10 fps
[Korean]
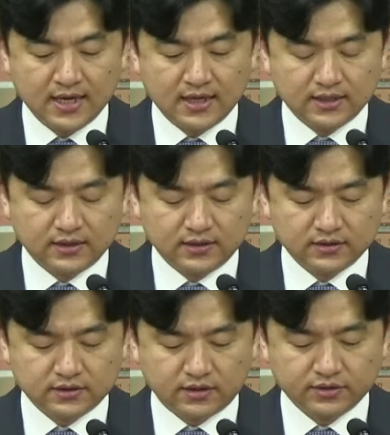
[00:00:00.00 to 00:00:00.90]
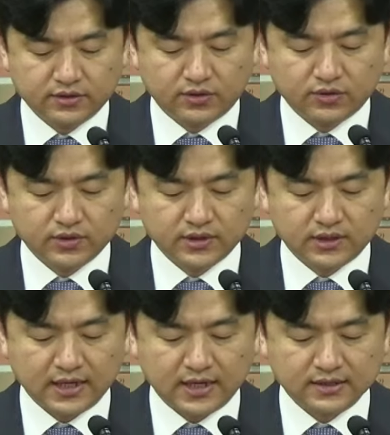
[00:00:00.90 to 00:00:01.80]
이는 성녀로
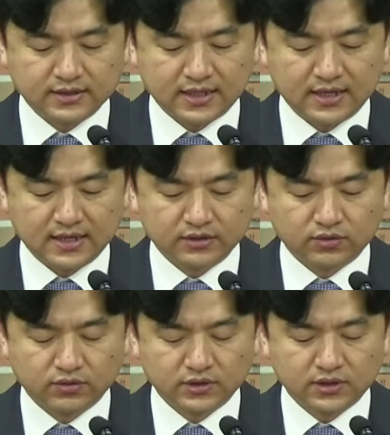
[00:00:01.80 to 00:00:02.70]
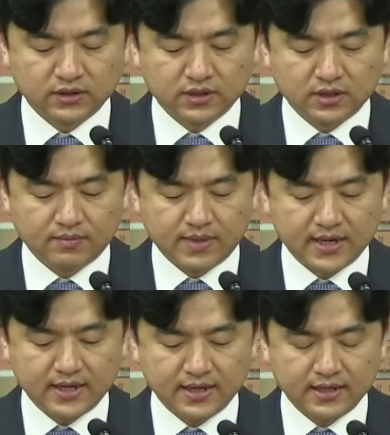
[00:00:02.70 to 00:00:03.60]
잉태하사 동정녀
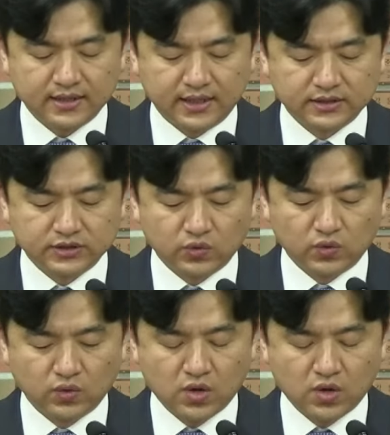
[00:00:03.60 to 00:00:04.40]
마리아에게 나시고